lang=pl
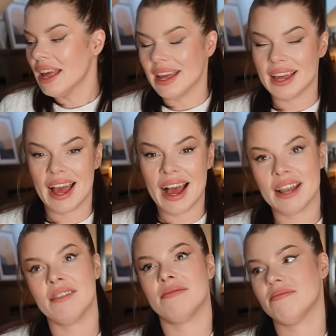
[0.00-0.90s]
Y,
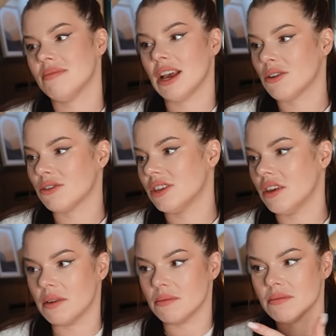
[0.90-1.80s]
ale jakoś, nie
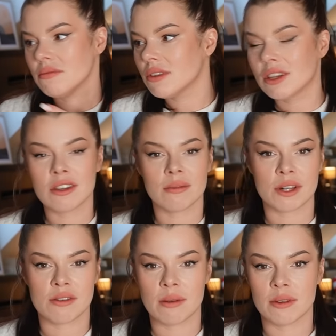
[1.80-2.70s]
wiem, gdy
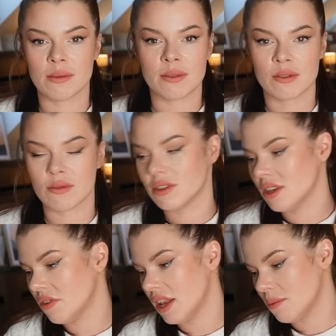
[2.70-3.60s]
zobaczyłam to po prostu
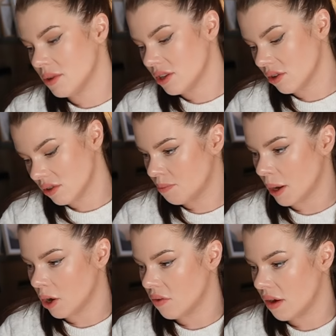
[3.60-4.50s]
niewiele myśląc,
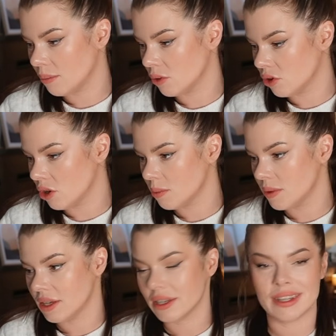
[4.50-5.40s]
pakowałam do
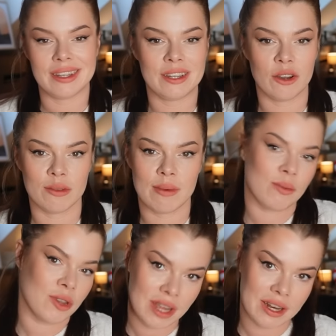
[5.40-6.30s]
torby i stąd
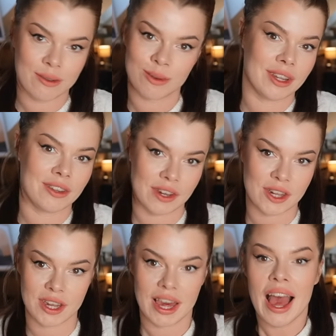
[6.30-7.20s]
mam cztery złote
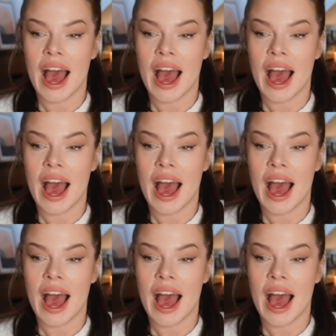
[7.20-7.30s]
świeczki.